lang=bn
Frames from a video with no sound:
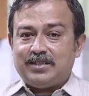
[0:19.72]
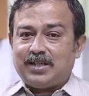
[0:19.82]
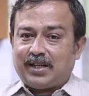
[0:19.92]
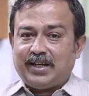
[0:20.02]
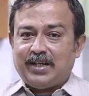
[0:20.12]

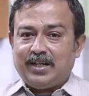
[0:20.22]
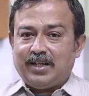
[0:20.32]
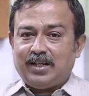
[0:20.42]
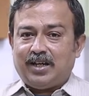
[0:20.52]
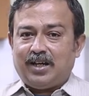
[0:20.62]
যাকে
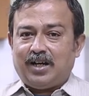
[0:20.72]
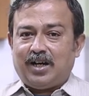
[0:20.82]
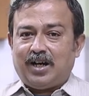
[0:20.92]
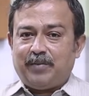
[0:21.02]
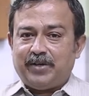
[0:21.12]

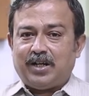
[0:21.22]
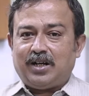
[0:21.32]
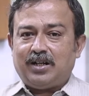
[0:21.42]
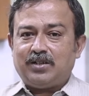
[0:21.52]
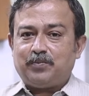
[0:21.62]
আমরা
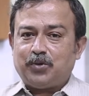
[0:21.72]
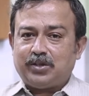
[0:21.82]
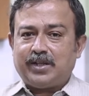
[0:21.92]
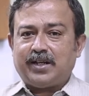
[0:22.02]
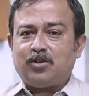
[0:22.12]

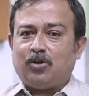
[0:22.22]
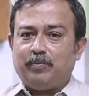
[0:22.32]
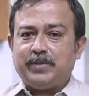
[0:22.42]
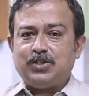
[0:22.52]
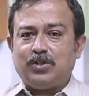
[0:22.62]
প্রত্যেকেই কম
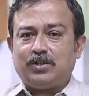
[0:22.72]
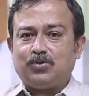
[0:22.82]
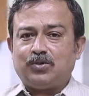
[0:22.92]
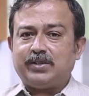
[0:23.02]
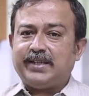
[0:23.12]
বেশি
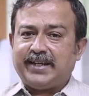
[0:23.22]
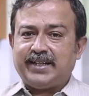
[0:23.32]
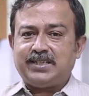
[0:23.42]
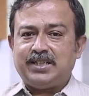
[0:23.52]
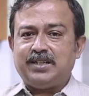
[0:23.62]
হয়তো
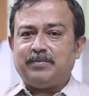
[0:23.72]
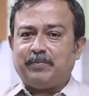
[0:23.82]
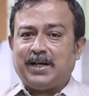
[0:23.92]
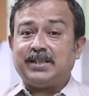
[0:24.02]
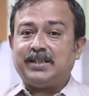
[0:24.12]
দেখেছি
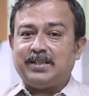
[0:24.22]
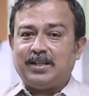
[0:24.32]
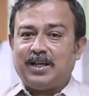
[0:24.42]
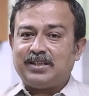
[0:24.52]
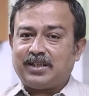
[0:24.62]
বা
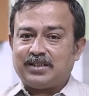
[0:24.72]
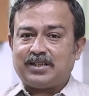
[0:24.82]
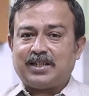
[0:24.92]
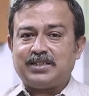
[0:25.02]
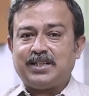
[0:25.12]
তাদের
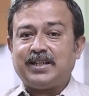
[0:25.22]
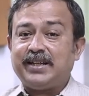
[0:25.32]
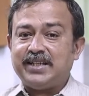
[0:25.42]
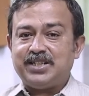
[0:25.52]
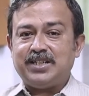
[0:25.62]
কাছে
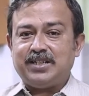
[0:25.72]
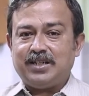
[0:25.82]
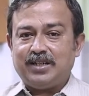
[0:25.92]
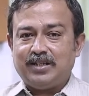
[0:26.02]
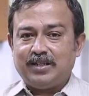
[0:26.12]
গেছি
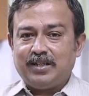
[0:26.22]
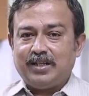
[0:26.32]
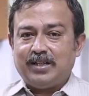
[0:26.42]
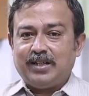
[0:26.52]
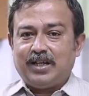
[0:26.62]

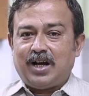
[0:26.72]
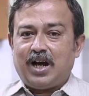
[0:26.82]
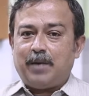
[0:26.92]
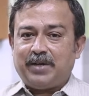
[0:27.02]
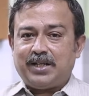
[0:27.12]

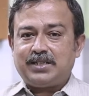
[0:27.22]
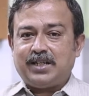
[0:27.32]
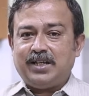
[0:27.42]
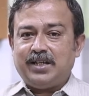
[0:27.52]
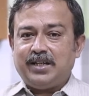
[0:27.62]
আমরা
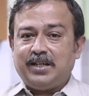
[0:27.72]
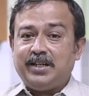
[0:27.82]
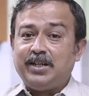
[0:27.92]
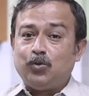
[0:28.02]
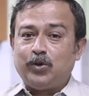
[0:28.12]
আজকে
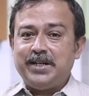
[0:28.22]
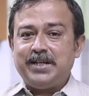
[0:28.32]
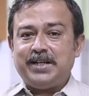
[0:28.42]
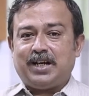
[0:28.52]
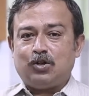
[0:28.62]
ইউরিন
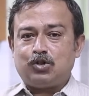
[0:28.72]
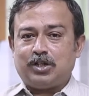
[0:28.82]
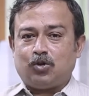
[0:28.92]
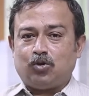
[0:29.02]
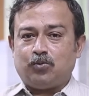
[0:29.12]
নিয়ে
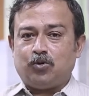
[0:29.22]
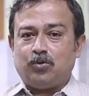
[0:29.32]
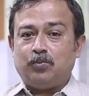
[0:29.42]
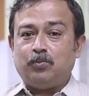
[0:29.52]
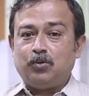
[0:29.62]
আলোচনা করব
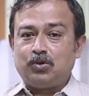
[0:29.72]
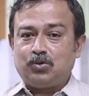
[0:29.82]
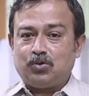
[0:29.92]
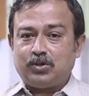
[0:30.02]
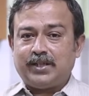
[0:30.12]

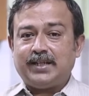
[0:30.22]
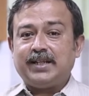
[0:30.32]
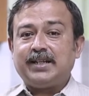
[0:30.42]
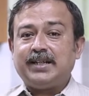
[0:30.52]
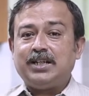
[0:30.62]
মূত্রতে
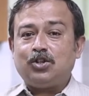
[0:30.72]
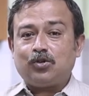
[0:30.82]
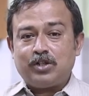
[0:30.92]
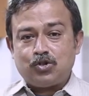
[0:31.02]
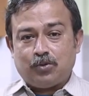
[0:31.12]
কি
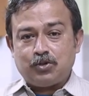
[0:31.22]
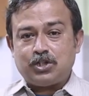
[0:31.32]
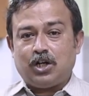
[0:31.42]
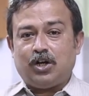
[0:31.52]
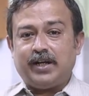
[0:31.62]
ধরনের
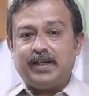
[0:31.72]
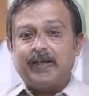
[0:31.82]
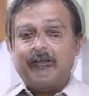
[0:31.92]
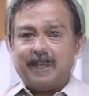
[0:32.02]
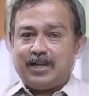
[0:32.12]
সমস্যা হয়
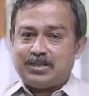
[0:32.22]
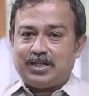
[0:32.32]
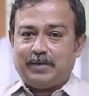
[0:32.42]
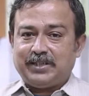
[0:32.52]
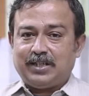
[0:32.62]

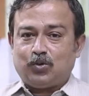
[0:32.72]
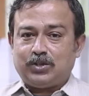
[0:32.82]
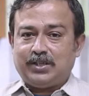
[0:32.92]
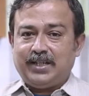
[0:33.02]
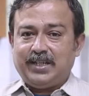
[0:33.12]
আজকে আমাদের
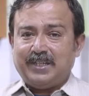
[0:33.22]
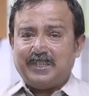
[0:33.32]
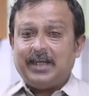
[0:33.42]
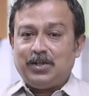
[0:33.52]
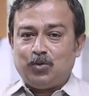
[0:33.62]
অতিথি
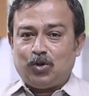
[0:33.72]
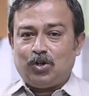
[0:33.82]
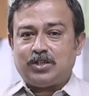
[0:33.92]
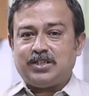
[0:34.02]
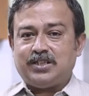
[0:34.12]

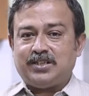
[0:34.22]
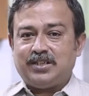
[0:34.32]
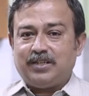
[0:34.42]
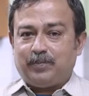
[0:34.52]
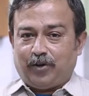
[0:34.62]
ইউরোলজির
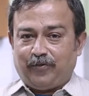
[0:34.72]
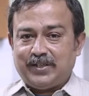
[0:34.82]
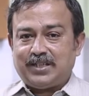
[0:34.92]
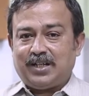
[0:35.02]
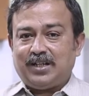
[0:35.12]

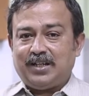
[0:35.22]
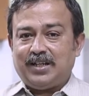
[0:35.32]
প্রফেসর